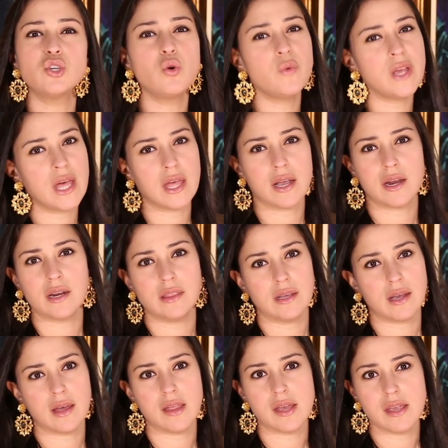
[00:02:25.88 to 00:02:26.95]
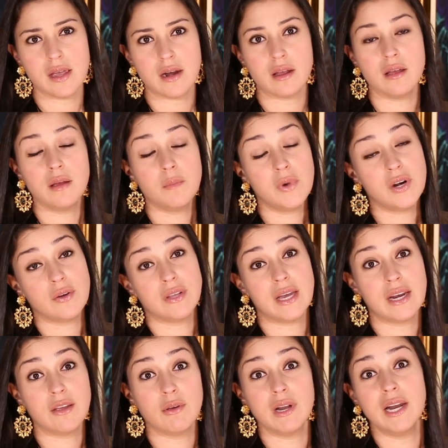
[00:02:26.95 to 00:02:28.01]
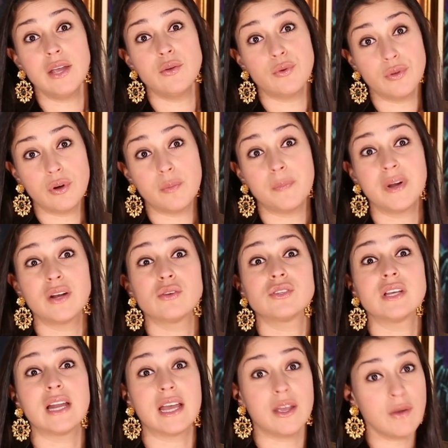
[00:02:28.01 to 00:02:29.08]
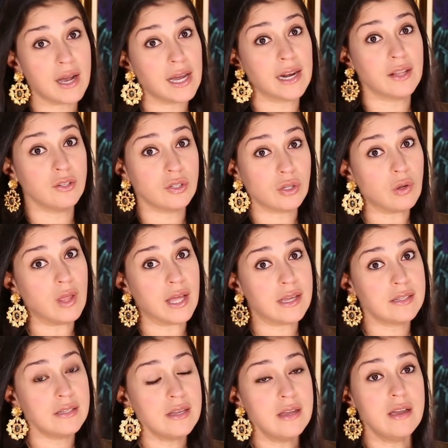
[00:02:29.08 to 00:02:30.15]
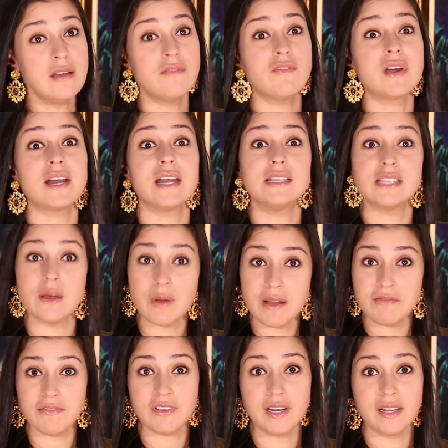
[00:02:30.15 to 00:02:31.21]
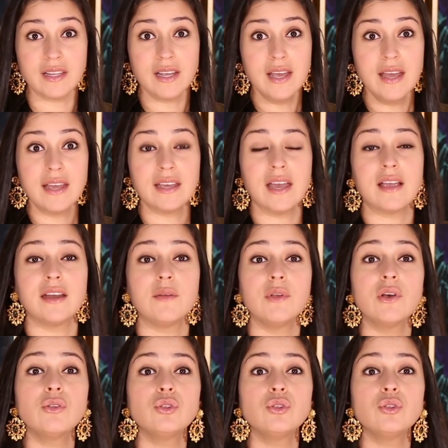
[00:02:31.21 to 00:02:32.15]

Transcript: lluvia de críticas de ayer, bueno, ya nivel la ayudó, pero se las iba ganando todas, fue Raiza Banfield, que escribió